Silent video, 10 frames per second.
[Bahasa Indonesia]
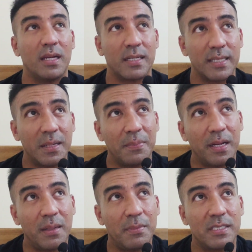
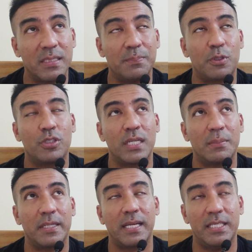Kenapa masih
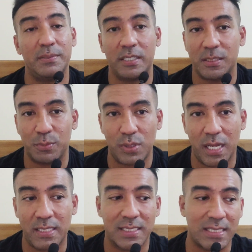program rekalibrasi
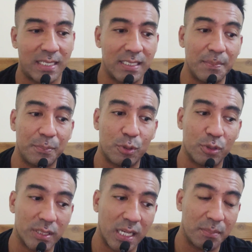pulang? Karena
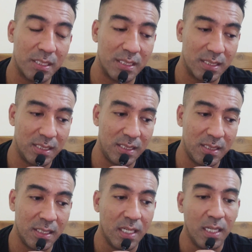program ini
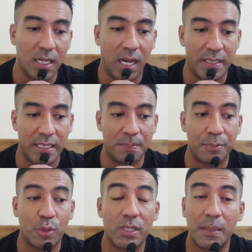adalah
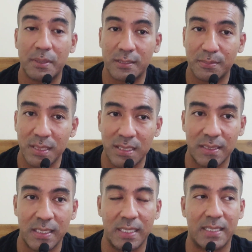program resmi
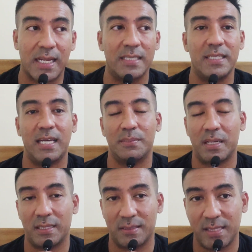dari kerajaan
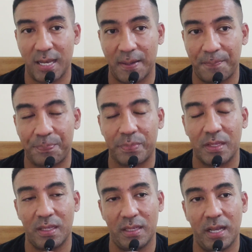Malaysia.
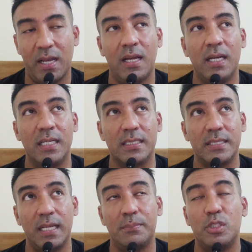Ya,
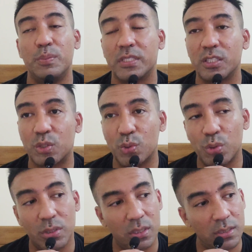dan belum
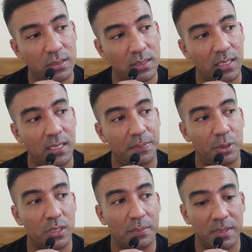tentu setelah
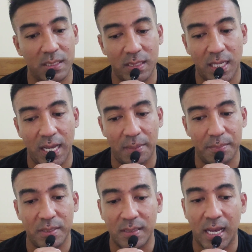program ini
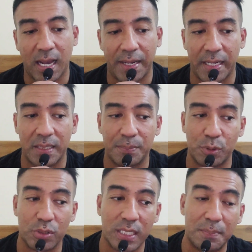habis akan ada
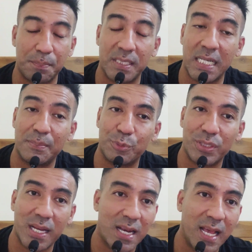program
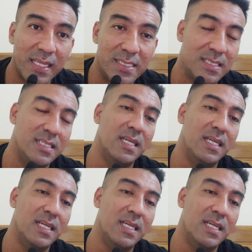pengampunan lain.